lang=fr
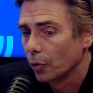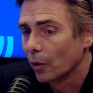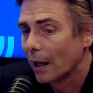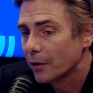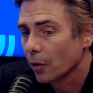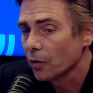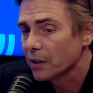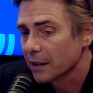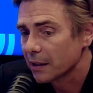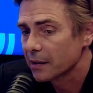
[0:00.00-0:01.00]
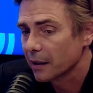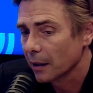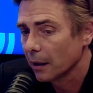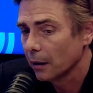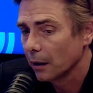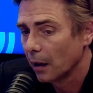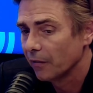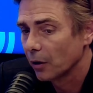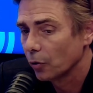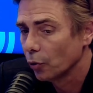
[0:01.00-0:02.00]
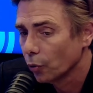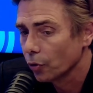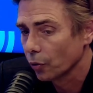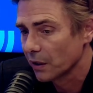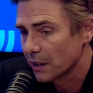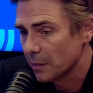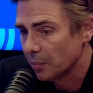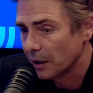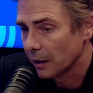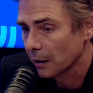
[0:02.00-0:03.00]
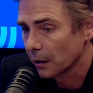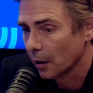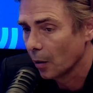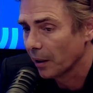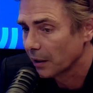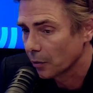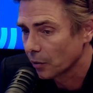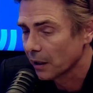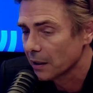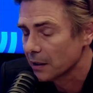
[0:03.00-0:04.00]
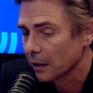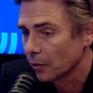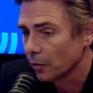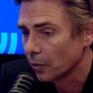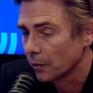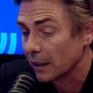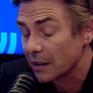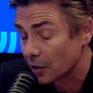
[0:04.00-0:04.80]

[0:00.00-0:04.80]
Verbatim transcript: de l'alliance nécessaire avec d'autres disciplines, en particulier celle des